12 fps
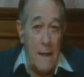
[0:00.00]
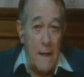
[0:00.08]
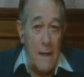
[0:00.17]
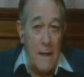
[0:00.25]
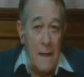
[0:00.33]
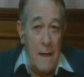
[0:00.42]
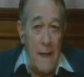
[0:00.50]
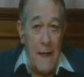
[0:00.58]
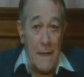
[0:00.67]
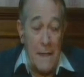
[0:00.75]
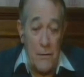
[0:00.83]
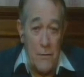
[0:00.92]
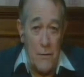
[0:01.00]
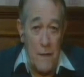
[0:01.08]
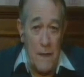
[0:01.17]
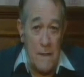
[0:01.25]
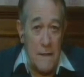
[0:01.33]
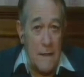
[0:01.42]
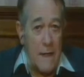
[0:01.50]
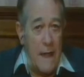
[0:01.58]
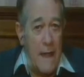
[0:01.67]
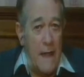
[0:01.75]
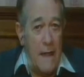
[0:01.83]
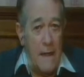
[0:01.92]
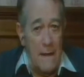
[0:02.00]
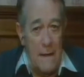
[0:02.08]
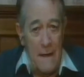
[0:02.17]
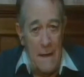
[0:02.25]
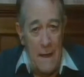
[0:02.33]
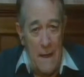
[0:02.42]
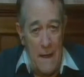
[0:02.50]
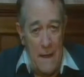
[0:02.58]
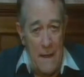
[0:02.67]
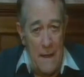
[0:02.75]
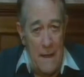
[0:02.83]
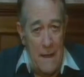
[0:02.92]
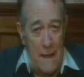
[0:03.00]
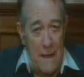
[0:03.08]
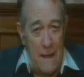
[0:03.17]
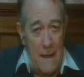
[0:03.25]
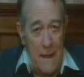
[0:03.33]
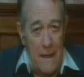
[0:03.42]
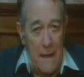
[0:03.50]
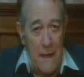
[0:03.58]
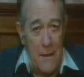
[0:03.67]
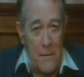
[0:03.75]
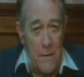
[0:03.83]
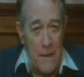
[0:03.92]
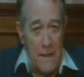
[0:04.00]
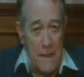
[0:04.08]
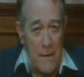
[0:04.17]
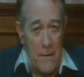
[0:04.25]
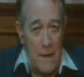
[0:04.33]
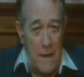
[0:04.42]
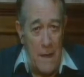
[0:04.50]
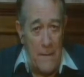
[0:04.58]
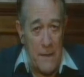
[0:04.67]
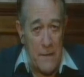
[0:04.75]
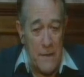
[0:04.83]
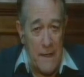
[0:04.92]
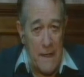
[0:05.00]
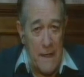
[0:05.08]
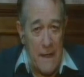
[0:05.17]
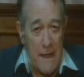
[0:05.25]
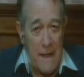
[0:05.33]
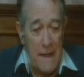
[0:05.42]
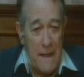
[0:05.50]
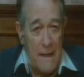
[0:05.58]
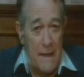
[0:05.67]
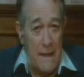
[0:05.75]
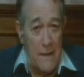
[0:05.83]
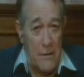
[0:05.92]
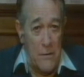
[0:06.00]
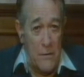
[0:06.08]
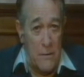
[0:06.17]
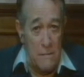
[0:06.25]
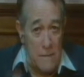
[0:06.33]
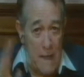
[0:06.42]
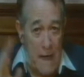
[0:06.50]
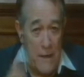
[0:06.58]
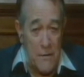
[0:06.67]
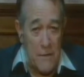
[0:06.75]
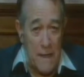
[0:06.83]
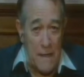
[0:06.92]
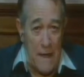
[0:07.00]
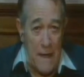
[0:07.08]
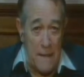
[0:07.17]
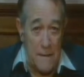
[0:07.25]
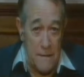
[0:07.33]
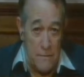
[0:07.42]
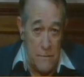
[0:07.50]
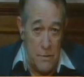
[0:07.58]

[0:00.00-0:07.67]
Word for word: eh, actitudes que el, delincuente o la persona que caía en el delito años atrás,